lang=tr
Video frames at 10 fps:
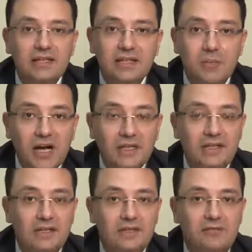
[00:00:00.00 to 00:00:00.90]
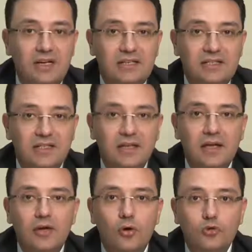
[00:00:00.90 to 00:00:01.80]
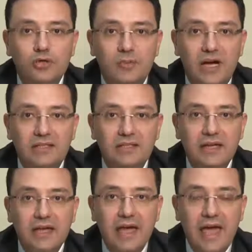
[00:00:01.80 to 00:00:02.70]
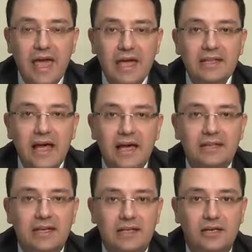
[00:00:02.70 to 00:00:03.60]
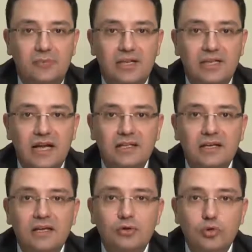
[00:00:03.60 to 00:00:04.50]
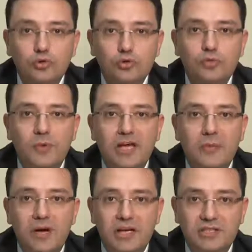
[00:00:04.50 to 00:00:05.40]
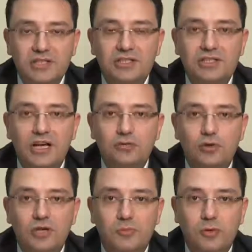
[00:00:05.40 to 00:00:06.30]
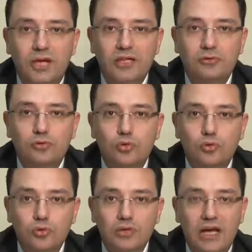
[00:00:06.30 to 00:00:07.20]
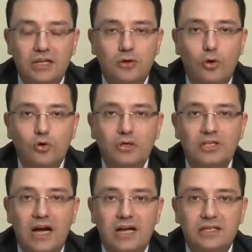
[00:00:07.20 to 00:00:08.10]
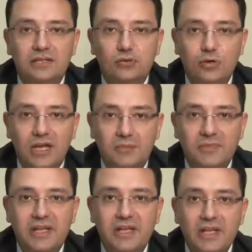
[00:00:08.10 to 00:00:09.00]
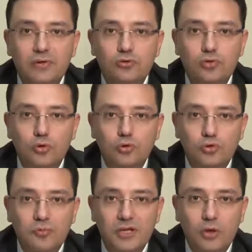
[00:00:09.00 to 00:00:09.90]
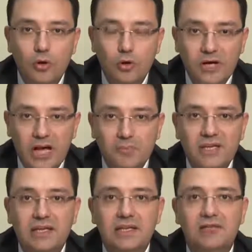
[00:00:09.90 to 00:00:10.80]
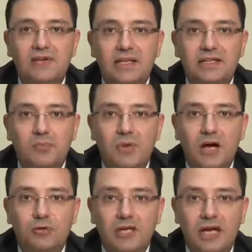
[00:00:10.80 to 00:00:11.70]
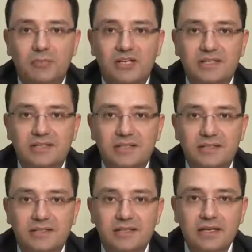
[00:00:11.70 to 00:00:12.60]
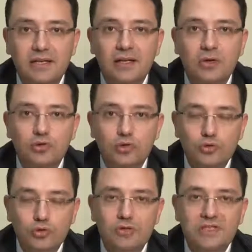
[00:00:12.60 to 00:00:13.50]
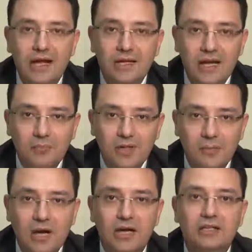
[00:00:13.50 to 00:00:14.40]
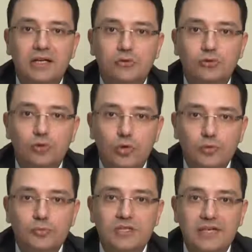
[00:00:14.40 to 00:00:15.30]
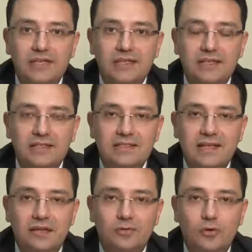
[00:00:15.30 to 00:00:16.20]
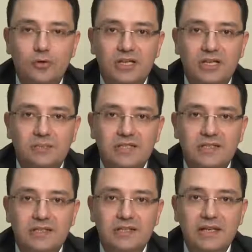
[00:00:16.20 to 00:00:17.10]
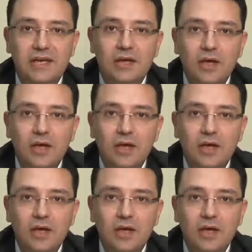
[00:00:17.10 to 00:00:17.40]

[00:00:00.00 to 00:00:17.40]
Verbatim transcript: Damak yarığı var ise o zaman da en erken ameliyat konuşmaya başlayacağı dönem olan 9 ay ile 12 aylık dönemde henüz konuşmayı öğrenmeden evvel damağı onarmak isteriz ki çocuk sağlam damağıyla doğru bir şekilde lisanı öğrenebilsin diye.